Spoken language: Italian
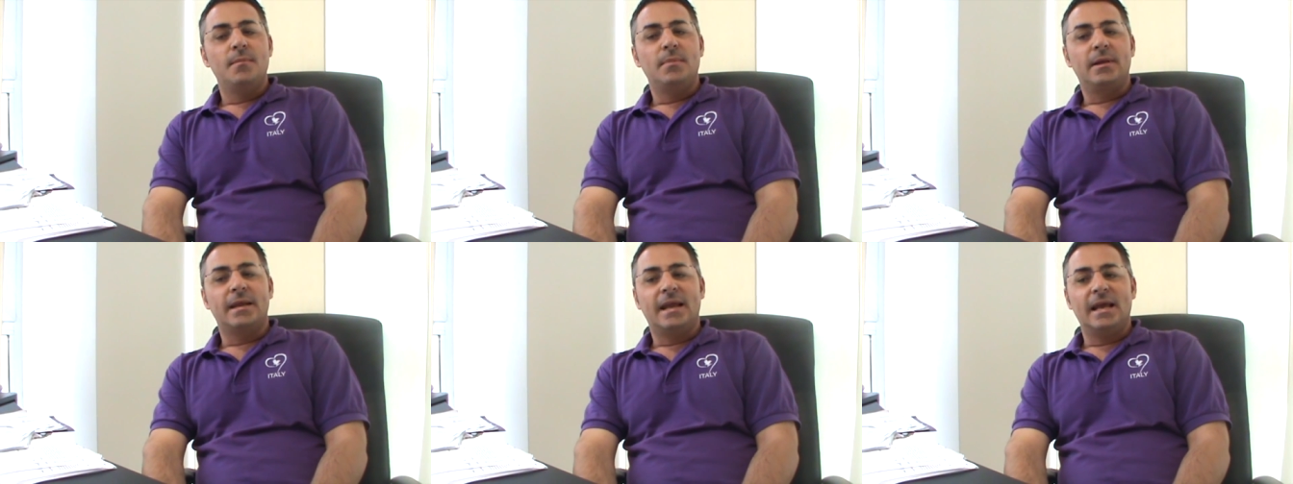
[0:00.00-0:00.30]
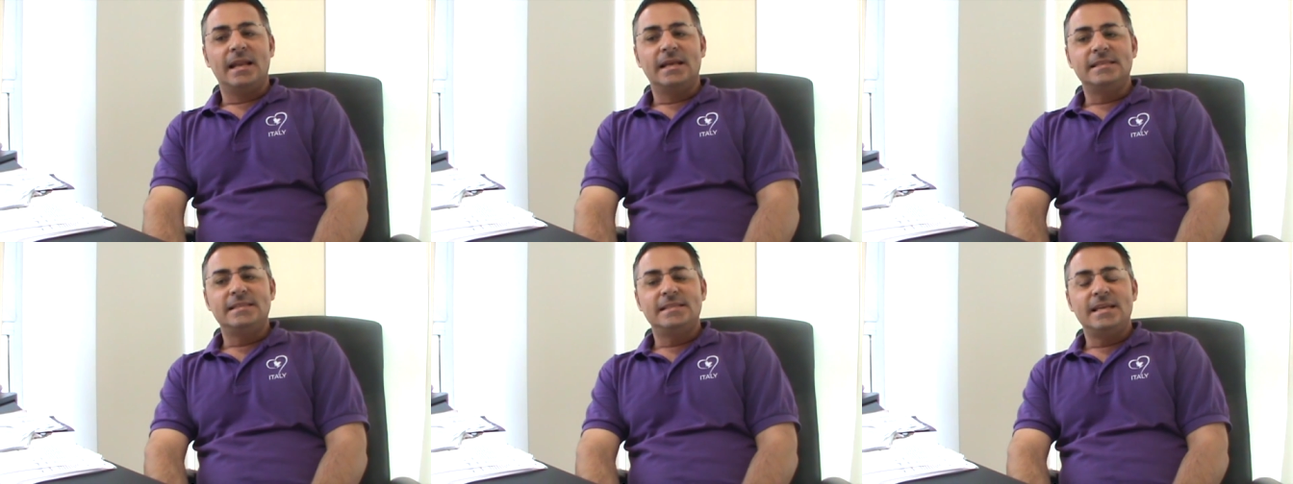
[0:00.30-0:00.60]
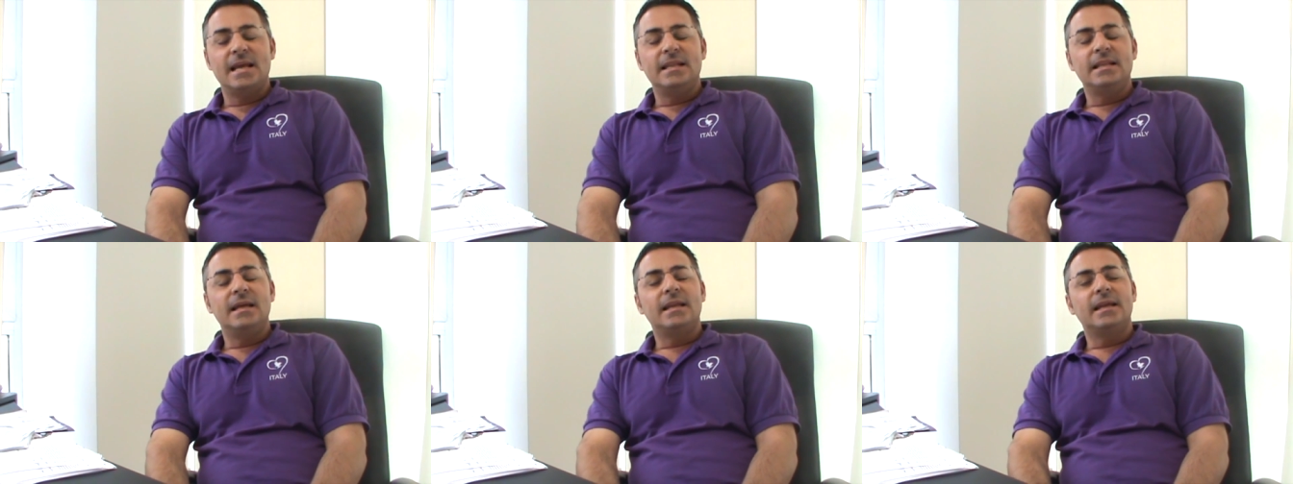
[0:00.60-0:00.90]
perché
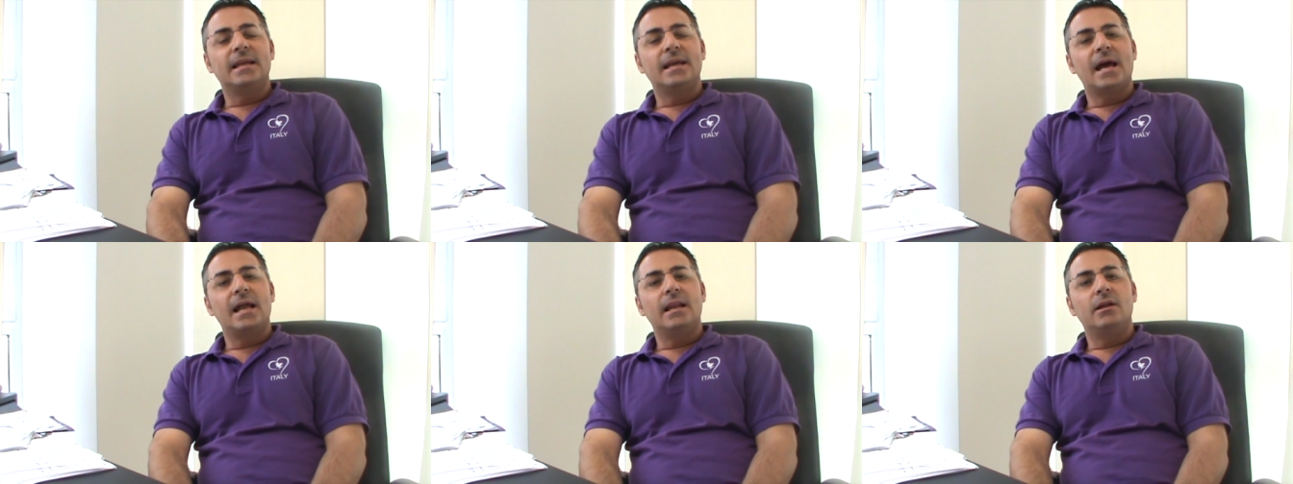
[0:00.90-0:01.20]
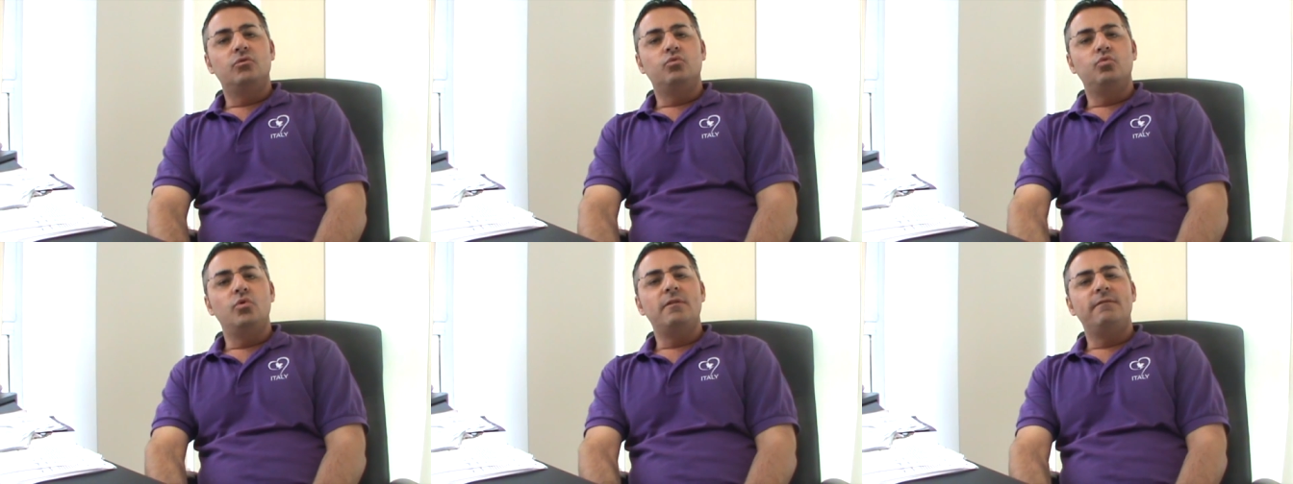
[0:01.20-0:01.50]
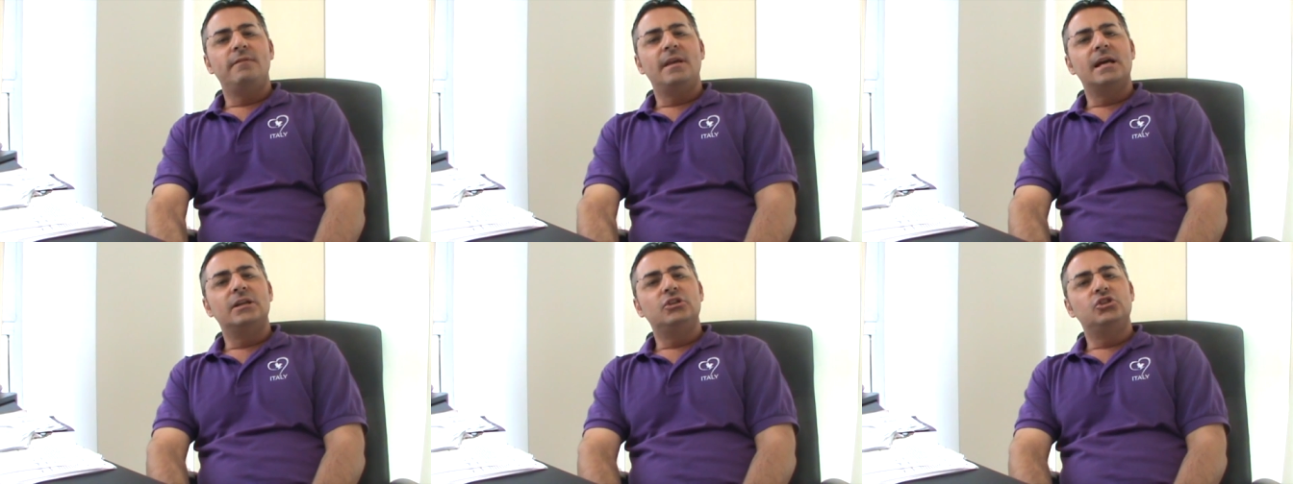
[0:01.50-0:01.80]
l'azienda regala due
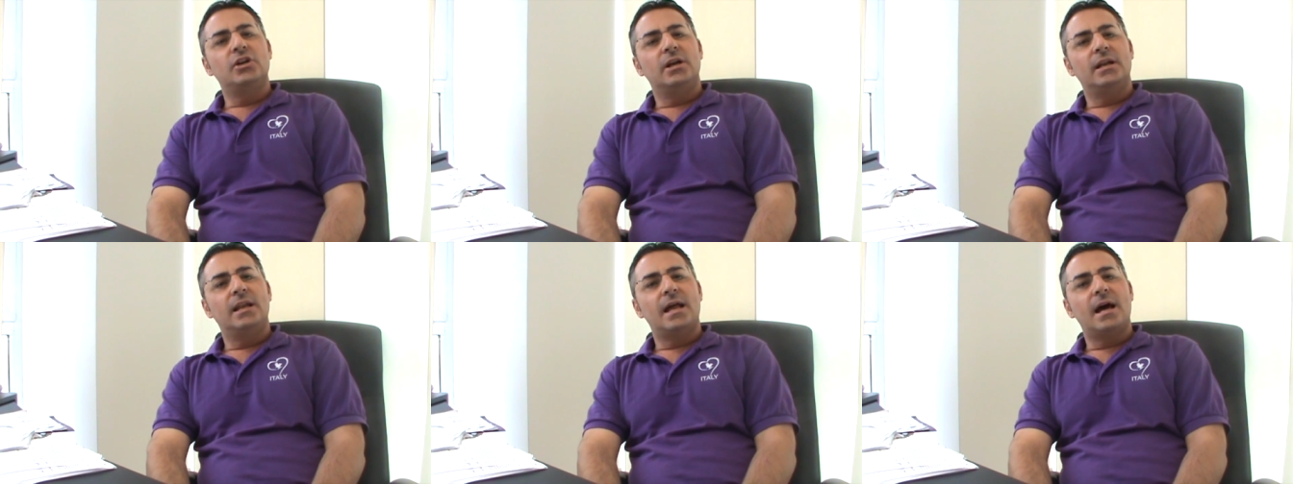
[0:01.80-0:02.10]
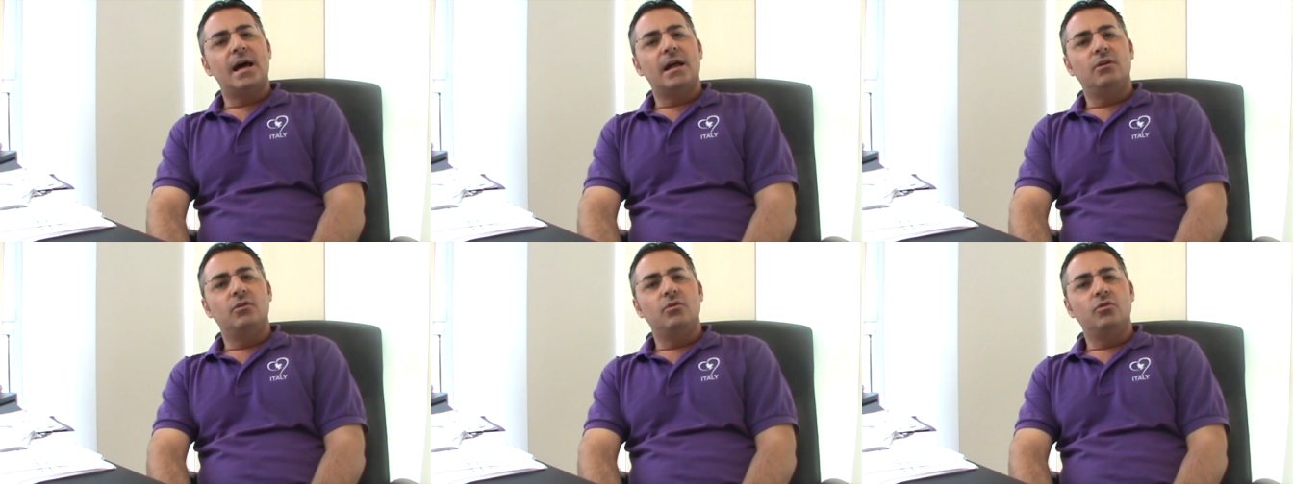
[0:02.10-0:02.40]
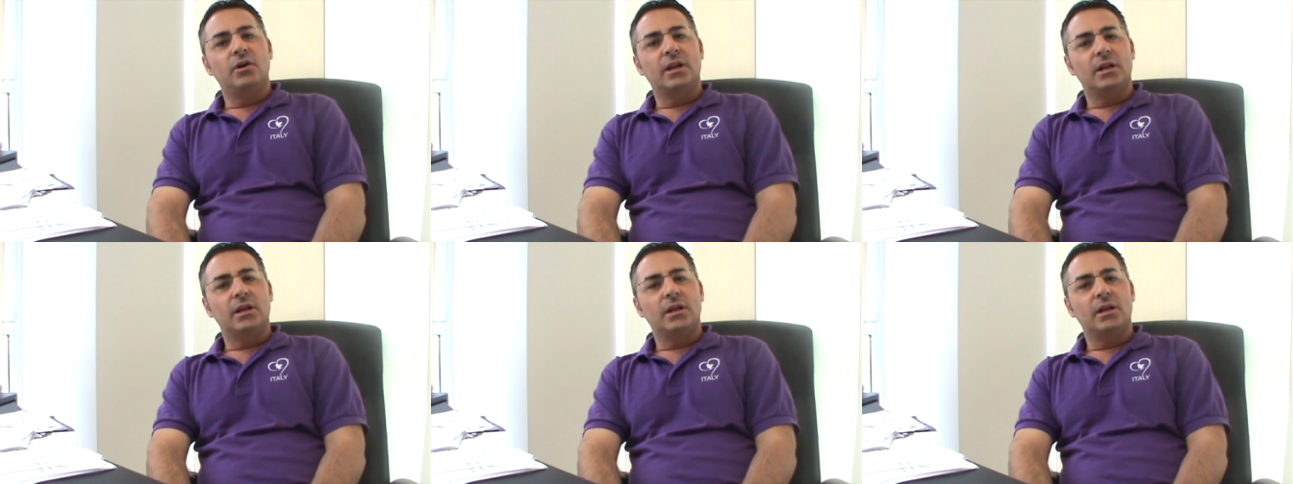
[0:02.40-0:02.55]
viaggi all'anno